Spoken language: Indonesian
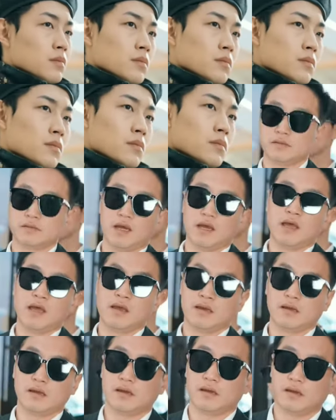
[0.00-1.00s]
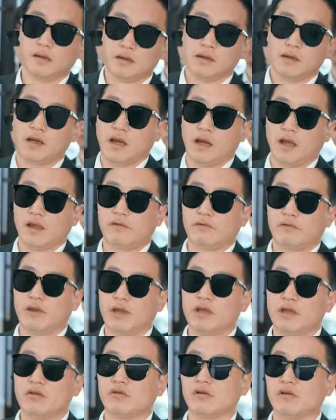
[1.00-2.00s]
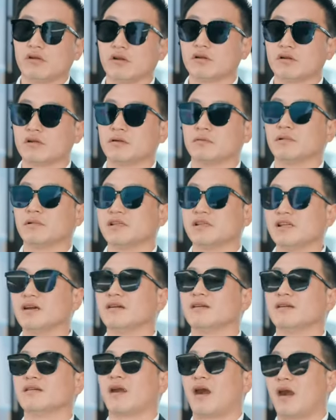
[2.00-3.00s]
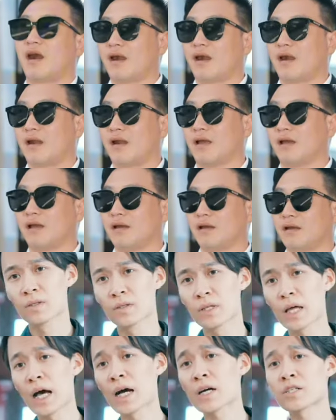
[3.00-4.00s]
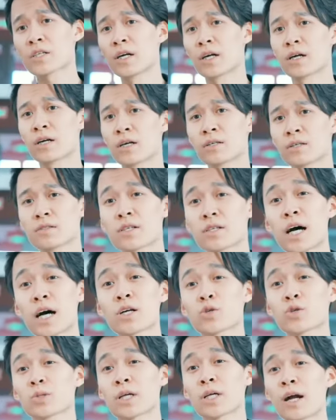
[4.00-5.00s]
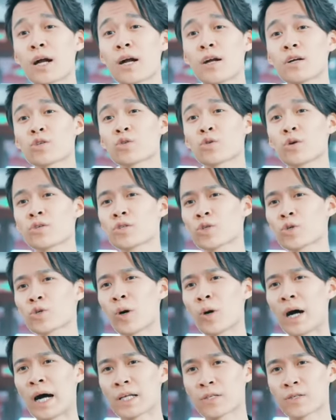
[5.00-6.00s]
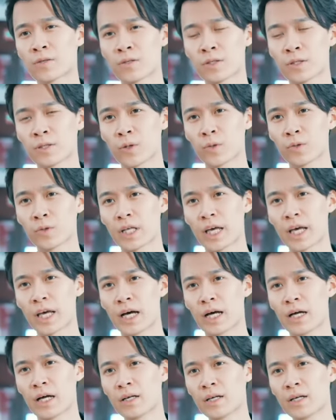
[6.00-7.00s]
Memotong. Aku pikir aku akan menghadapi sesuatu yang sulit. Itu. Tuan rumah bisa membuat langit cerah dengan satu kata.